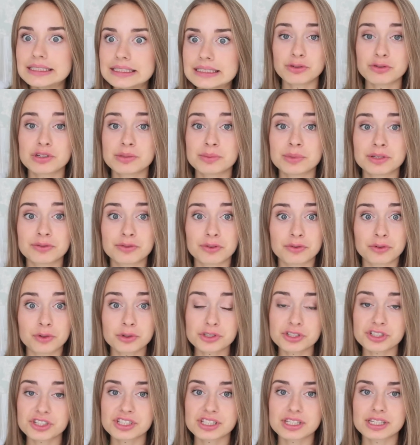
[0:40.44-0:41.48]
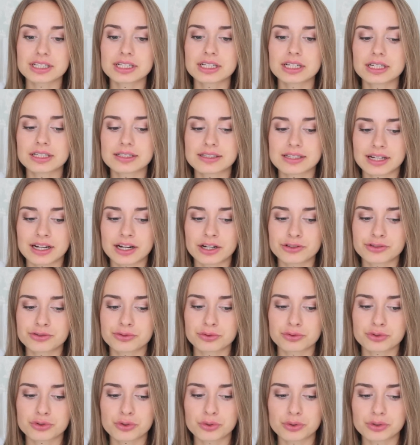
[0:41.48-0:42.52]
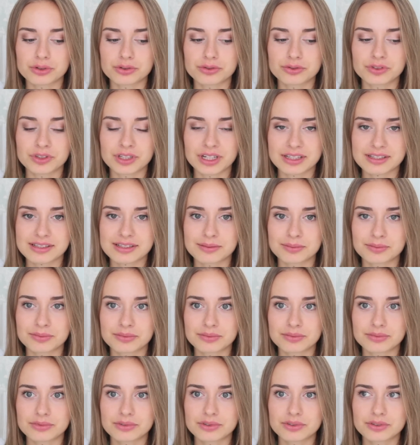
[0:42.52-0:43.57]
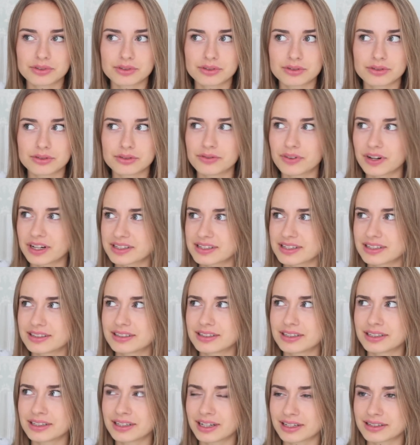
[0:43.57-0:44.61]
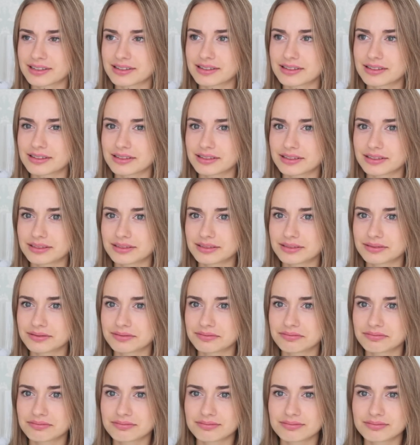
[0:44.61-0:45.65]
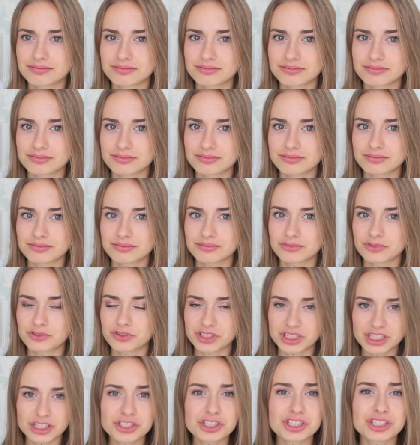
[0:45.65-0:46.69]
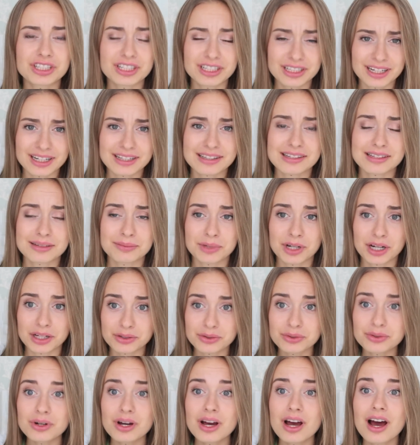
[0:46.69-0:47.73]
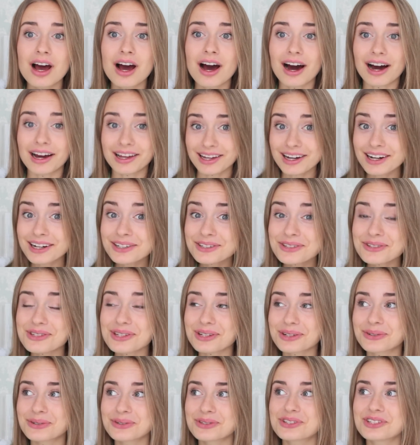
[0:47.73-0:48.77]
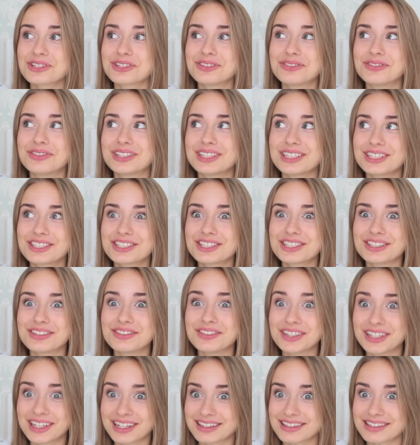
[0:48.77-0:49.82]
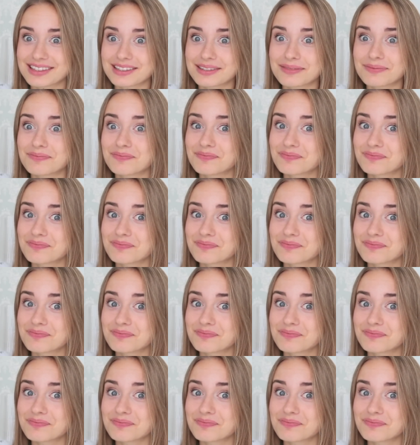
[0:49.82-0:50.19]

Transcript: Люди моего возраста заканчивают школу в 12, 20, 13. В 2013 году, а я хочу закончить в 2012.